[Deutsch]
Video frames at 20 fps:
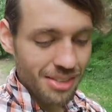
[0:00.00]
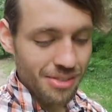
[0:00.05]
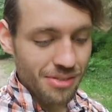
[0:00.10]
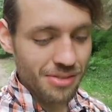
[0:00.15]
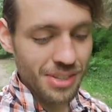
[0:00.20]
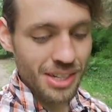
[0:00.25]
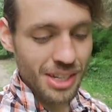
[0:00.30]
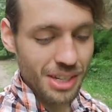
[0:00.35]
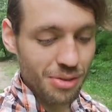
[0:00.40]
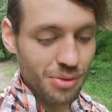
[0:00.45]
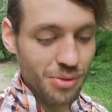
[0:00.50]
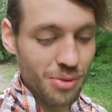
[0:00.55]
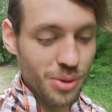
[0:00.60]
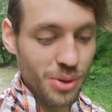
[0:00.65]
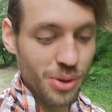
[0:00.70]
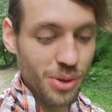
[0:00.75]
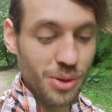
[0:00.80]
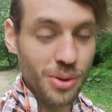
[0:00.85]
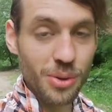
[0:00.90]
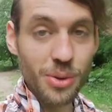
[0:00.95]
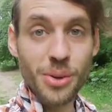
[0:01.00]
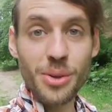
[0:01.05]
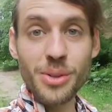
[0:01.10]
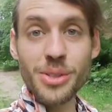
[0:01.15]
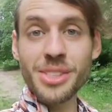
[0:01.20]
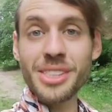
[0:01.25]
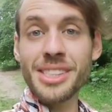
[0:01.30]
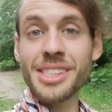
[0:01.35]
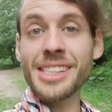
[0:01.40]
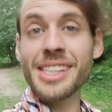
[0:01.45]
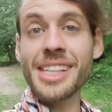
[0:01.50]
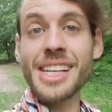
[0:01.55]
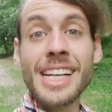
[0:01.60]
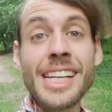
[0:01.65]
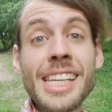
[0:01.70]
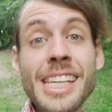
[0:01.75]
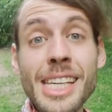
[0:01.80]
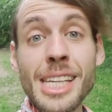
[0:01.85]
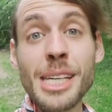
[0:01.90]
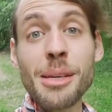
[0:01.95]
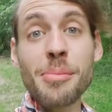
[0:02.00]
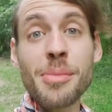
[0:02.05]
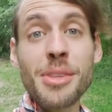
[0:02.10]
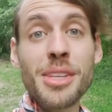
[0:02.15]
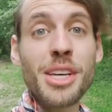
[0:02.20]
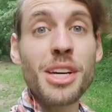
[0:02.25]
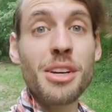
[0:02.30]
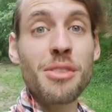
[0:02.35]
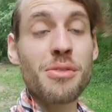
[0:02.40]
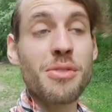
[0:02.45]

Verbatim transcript: wir fühlen uns geliebt,